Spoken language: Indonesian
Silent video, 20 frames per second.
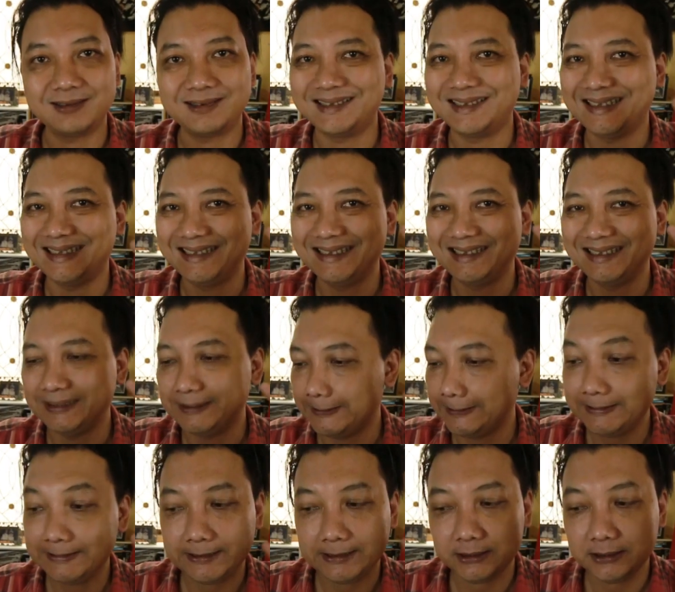Nah
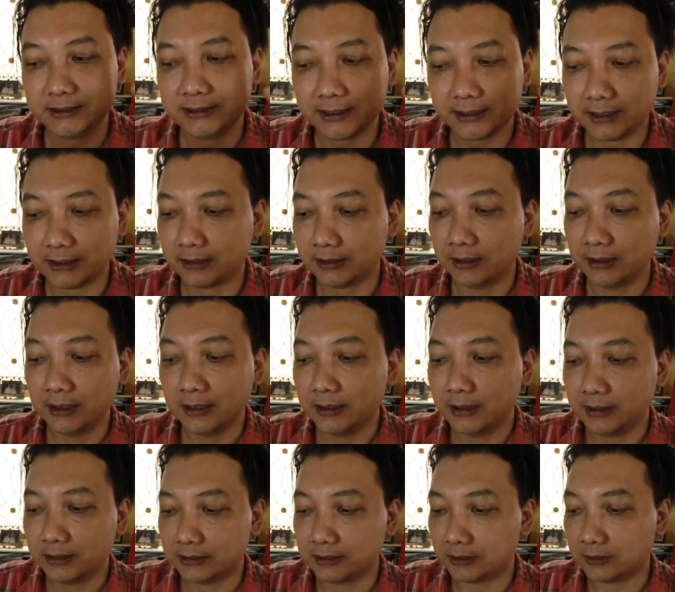jadi Anda jangan
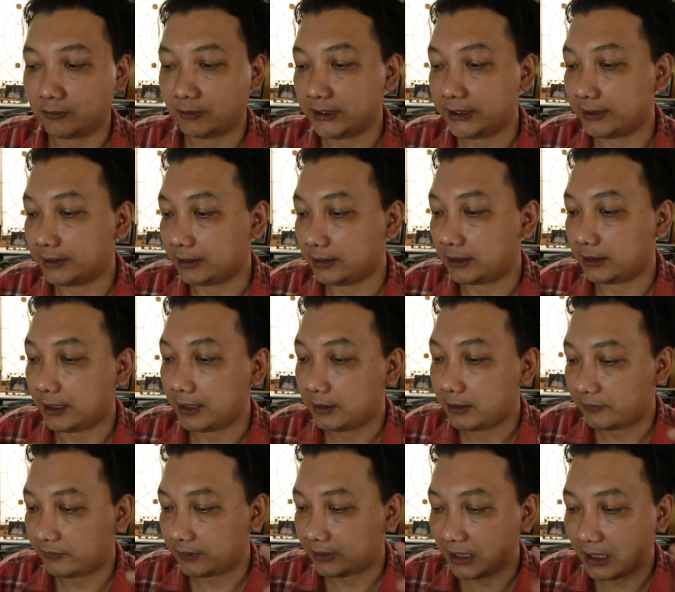jangan khawatir ya. Nah,
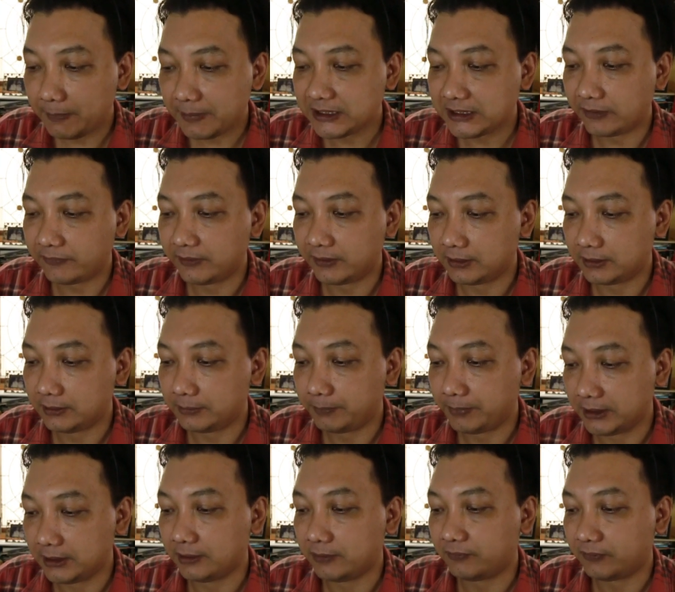kenapa saya
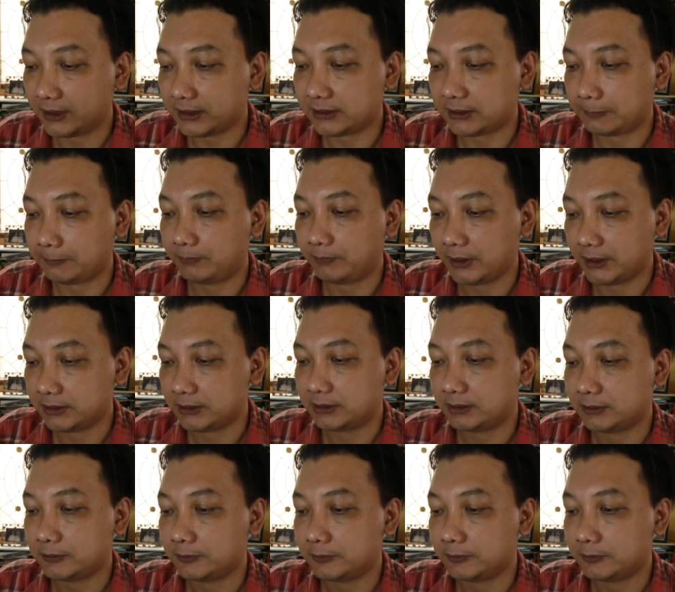pilih Fraser Place